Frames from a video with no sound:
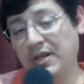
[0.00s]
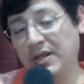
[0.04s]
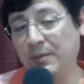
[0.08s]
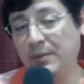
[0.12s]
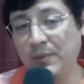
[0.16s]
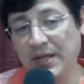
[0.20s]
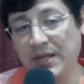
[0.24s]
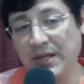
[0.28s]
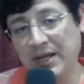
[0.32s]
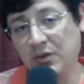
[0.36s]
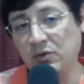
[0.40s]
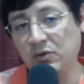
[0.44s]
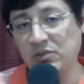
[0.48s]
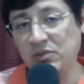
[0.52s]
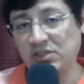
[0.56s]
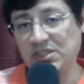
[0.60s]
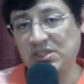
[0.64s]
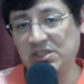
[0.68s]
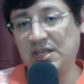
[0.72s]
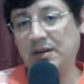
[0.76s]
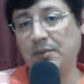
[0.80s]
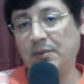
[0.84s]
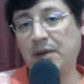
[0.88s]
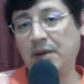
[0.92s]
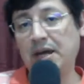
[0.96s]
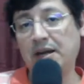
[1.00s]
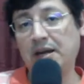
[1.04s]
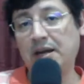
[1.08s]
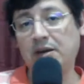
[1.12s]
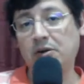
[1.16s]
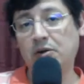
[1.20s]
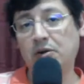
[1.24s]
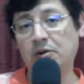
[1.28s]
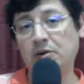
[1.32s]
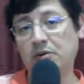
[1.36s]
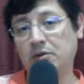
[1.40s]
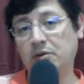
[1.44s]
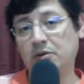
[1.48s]
para
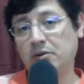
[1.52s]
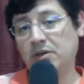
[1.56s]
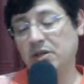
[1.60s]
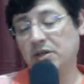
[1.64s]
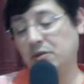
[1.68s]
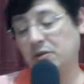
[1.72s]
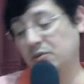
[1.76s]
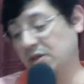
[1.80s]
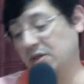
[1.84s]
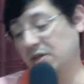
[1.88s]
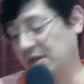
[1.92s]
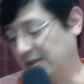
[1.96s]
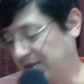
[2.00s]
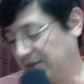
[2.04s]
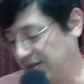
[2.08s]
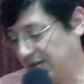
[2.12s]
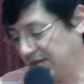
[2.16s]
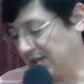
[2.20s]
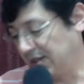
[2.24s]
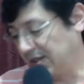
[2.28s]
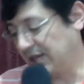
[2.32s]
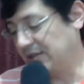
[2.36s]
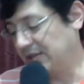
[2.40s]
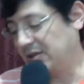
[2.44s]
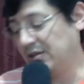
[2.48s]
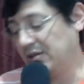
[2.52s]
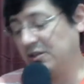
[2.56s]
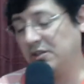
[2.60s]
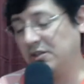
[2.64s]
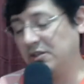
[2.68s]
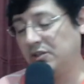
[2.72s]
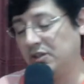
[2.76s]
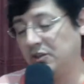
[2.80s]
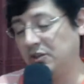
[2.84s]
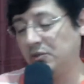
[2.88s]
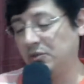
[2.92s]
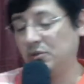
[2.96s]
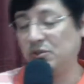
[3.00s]
conservarlo, y una
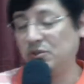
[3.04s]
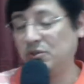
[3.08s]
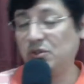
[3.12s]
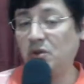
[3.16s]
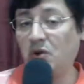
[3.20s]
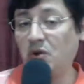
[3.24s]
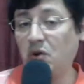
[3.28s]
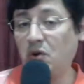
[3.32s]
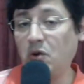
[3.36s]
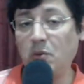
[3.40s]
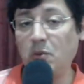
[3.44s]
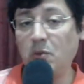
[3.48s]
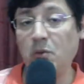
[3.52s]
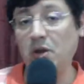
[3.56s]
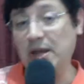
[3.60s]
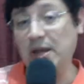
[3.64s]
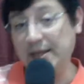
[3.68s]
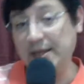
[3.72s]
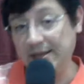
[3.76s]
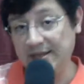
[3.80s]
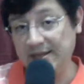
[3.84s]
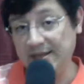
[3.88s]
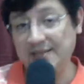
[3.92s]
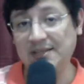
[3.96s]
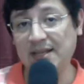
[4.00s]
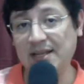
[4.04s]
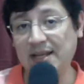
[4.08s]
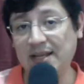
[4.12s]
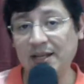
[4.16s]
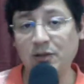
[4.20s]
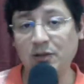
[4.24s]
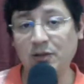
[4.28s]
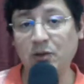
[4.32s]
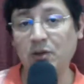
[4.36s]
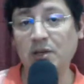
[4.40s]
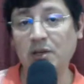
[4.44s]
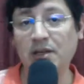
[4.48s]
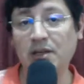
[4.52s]
institución como la Iglesia
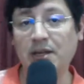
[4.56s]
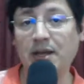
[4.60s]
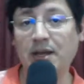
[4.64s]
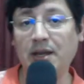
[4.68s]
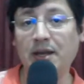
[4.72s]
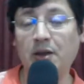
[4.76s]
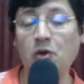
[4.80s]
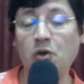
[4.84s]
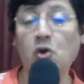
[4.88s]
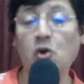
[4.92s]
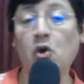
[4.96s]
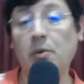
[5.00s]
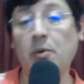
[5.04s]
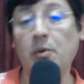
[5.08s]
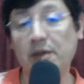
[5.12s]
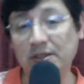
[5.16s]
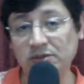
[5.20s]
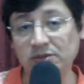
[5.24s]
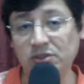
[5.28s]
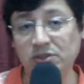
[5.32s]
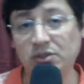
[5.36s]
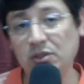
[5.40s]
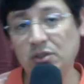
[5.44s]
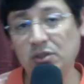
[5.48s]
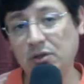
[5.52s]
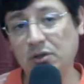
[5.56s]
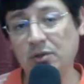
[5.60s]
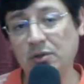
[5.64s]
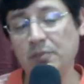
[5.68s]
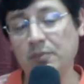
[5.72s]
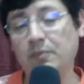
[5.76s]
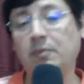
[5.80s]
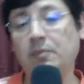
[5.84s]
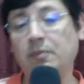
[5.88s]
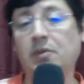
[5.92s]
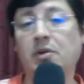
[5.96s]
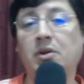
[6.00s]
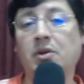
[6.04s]
Católica lo venció,
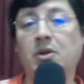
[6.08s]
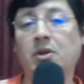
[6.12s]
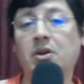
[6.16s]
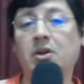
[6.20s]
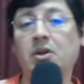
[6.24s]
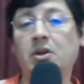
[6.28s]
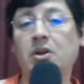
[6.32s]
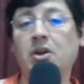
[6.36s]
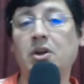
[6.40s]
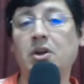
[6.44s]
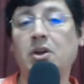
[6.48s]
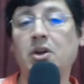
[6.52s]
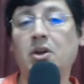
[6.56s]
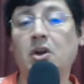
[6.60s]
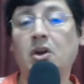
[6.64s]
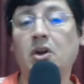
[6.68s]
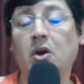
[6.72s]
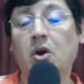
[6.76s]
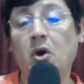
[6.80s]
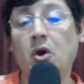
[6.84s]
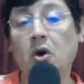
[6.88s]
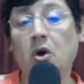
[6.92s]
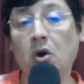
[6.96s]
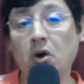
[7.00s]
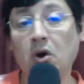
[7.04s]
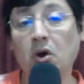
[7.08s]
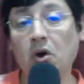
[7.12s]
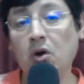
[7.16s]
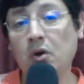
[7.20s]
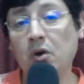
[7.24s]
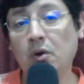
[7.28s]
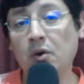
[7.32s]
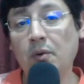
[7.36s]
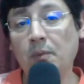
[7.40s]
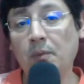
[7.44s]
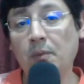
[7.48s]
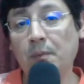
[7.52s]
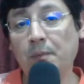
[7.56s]

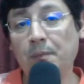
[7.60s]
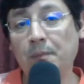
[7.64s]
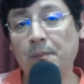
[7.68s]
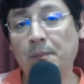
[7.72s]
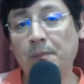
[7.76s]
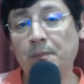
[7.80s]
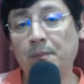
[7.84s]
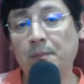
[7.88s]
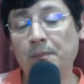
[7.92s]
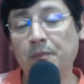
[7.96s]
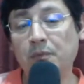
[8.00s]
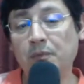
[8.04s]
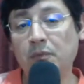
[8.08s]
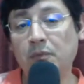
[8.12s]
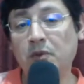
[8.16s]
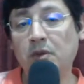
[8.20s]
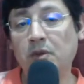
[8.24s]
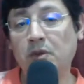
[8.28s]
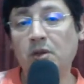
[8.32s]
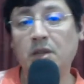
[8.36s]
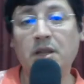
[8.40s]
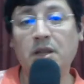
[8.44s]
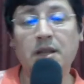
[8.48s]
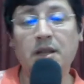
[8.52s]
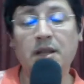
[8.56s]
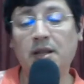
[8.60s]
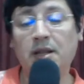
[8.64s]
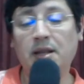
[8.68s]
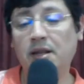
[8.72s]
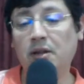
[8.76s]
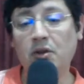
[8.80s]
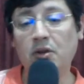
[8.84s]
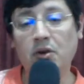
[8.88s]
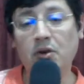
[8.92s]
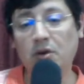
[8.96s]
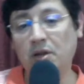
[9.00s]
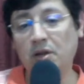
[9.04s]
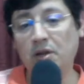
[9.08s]
o,
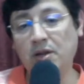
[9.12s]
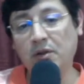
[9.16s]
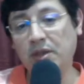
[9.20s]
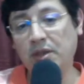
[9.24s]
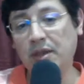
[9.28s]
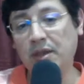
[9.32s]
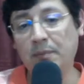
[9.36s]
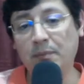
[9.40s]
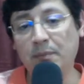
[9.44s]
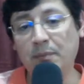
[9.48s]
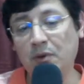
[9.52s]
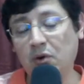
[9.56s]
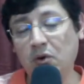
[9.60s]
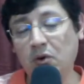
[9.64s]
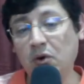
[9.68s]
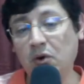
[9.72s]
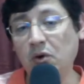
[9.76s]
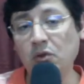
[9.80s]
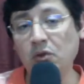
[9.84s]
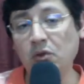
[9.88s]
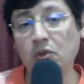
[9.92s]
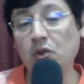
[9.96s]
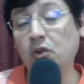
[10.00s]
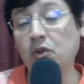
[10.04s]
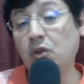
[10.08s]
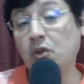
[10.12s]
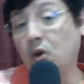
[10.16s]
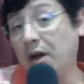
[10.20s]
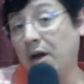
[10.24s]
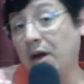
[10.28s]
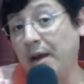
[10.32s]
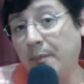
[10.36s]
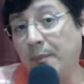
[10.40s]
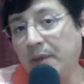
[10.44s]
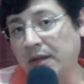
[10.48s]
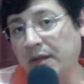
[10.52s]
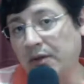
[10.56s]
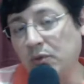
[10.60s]
lo, o no nos
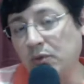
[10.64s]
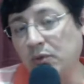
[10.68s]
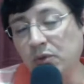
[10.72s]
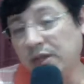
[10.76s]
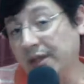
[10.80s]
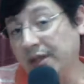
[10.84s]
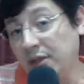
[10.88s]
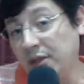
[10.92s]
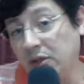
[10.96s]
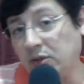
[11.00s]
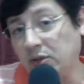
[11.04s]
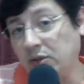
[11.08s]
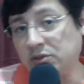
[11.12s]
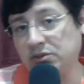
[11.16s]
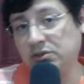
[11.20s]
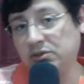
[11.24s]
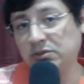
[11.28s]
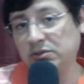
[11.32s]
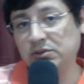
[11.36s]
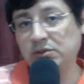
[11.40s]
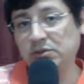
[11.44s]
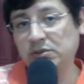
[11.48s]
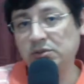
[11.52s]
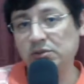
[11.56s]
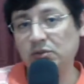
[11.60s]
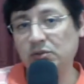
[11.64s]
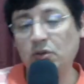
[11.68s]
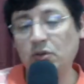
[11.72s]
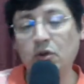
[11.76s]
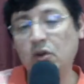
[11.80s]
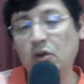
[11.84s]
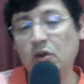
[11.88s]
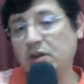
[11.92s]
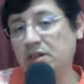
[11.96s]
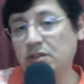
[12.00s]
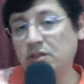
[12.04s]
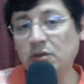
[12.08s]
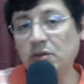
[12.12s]
ama, una de dos, no
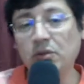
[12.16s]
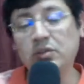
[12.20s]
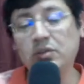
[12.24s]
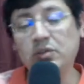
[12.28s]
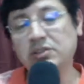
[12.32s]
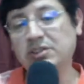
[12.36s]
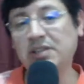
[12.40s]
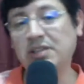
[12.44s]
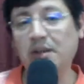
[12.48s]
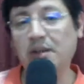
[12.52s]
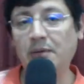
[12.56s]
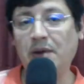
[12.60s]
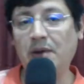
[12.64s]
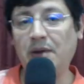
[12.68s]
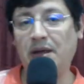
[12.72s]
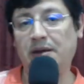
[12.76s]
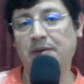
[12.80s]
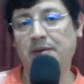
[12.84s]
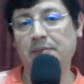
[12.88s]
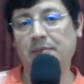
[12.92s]
lo quiso conservar.